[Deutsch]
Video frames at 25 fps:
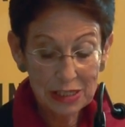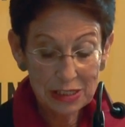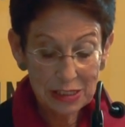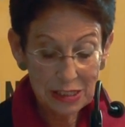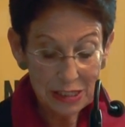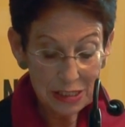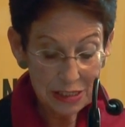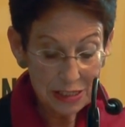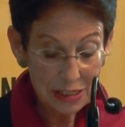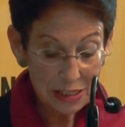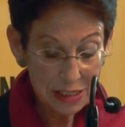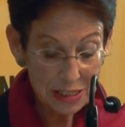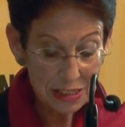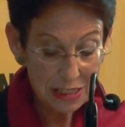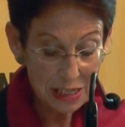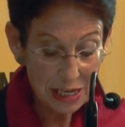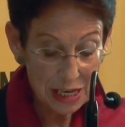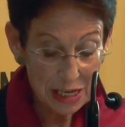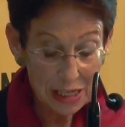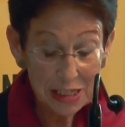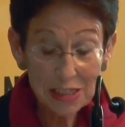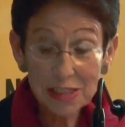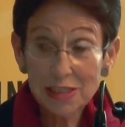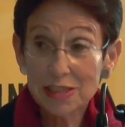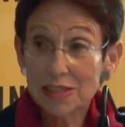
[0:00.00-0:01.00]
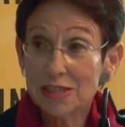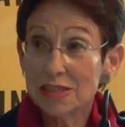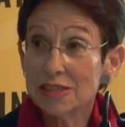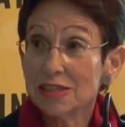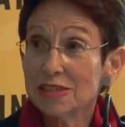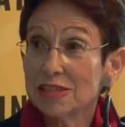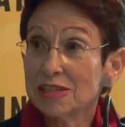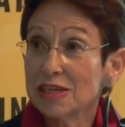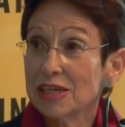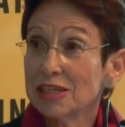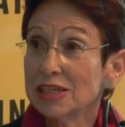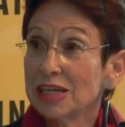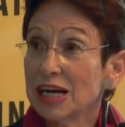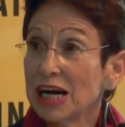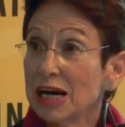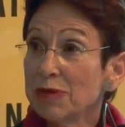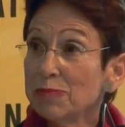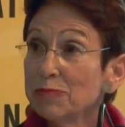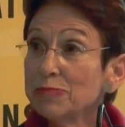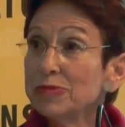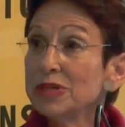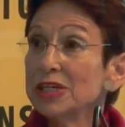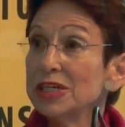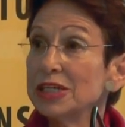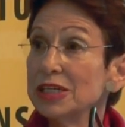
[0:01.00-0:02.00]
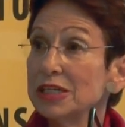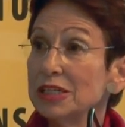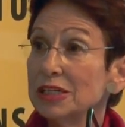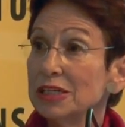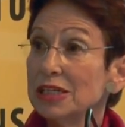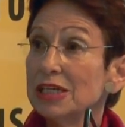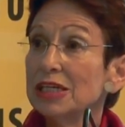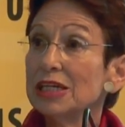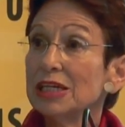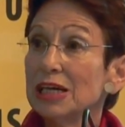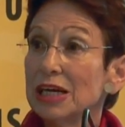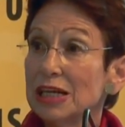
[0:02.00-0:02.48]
Diese Zahlen sind seit Anbeginn in